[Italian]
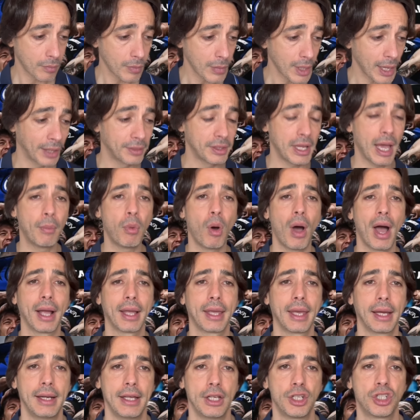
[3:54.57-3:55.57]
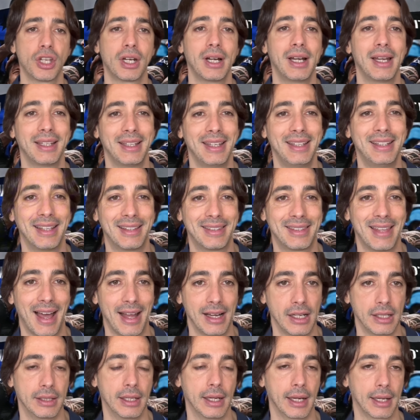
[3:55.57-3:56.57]
andiamo anche a leggere le, i
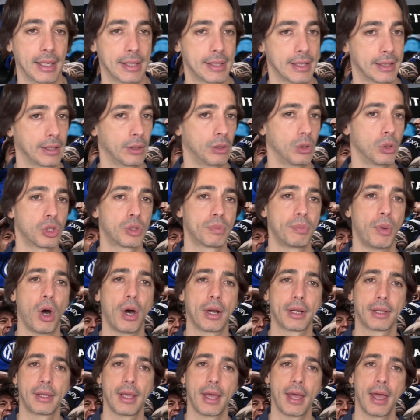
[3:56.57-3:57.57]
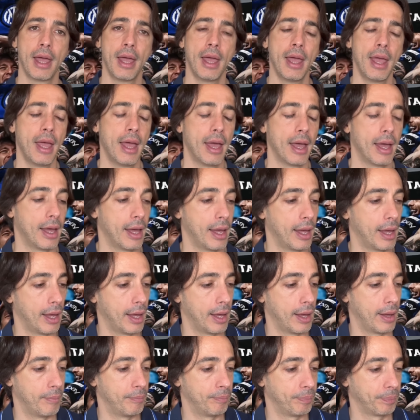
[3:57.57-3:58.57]
dettagli della Gazzetta dello Sport.
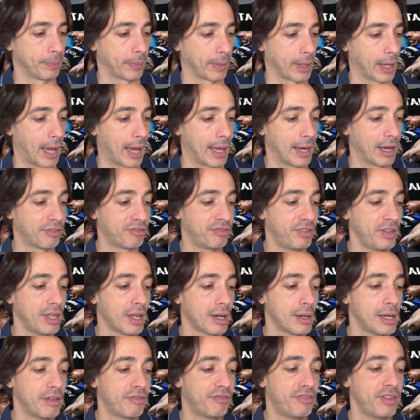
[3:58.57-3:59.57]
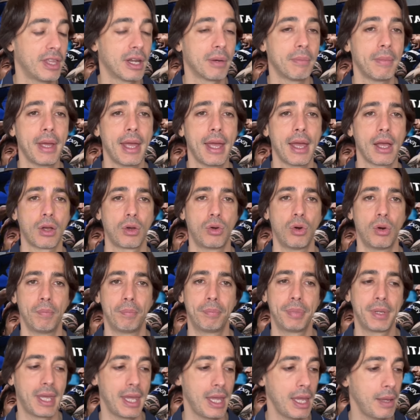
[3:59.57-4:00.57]
Ehm, fir- le firme
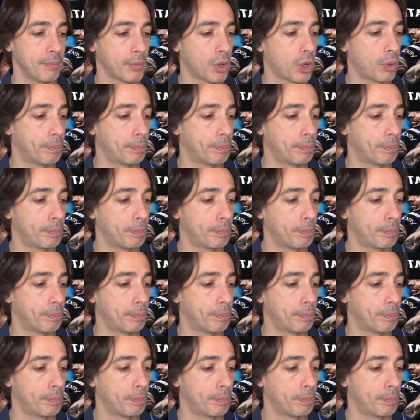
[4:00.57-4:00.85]
con Kim,